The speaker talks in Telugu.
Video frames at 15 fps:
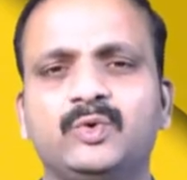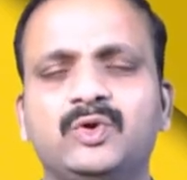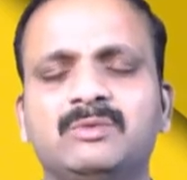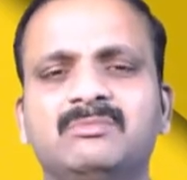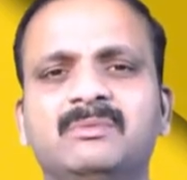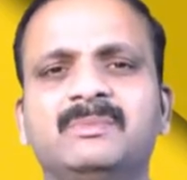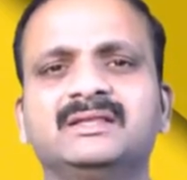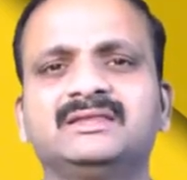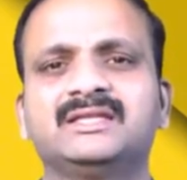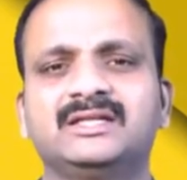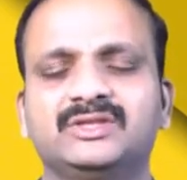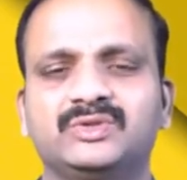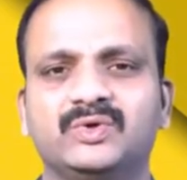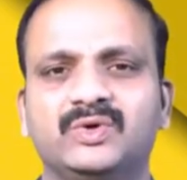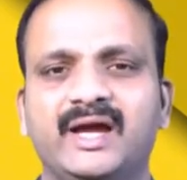కుటుంబం
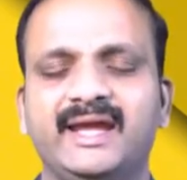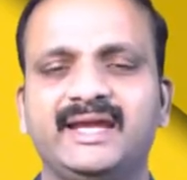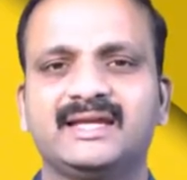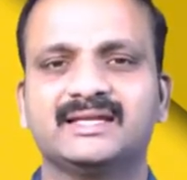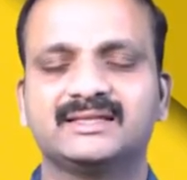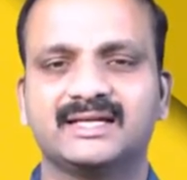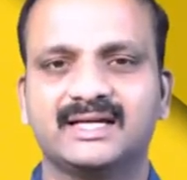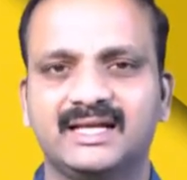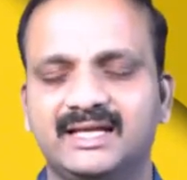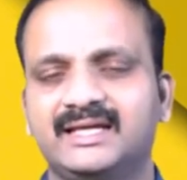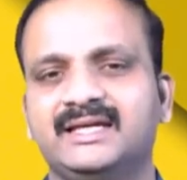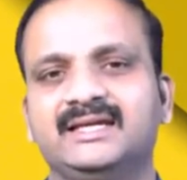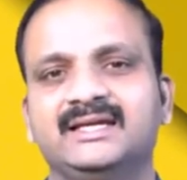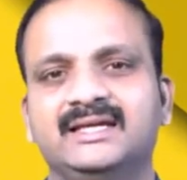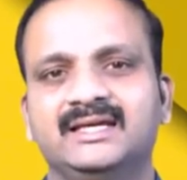అంతటితో ఐక్యత
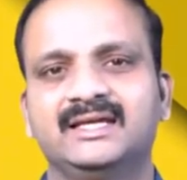కలిగి